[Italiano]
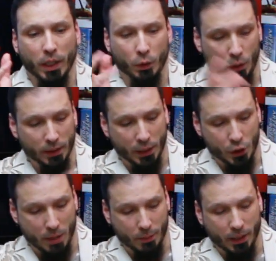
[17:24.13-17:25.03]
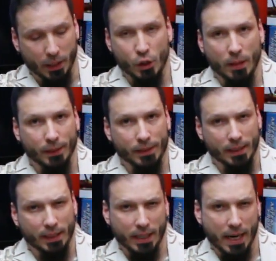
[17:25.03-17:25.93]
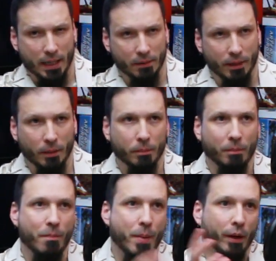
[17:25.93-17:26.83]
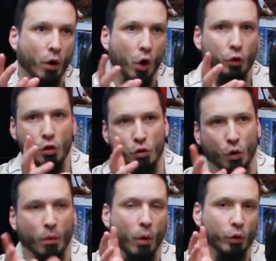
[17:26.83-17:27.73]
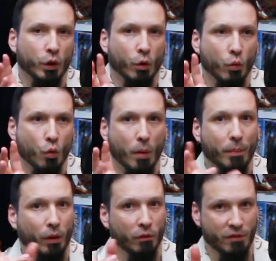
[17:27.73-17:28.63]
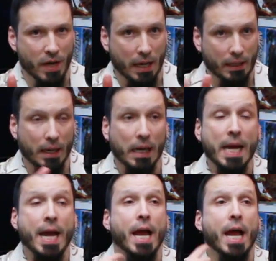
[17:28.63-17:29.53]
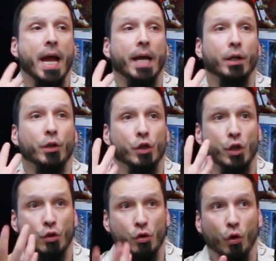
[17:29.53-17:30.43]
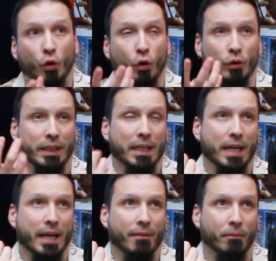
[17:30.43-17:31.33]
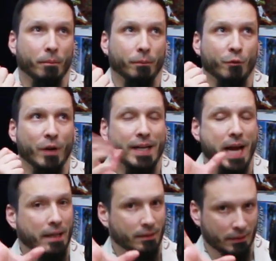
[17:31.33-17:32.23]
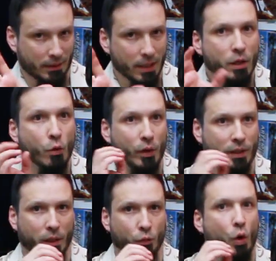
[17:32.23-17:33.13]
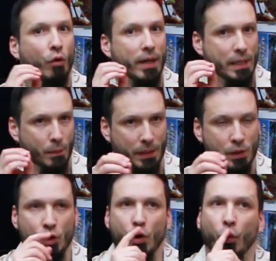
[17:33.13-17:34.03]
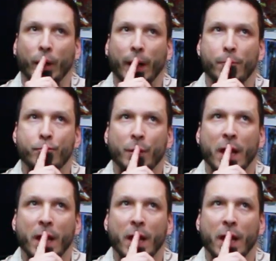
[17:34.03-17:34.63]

di casualità c'è perché c'è la pesca delle carte, però ci sono modi comunque per ovviarla. Ci sono delle varianti in questa nuova espansione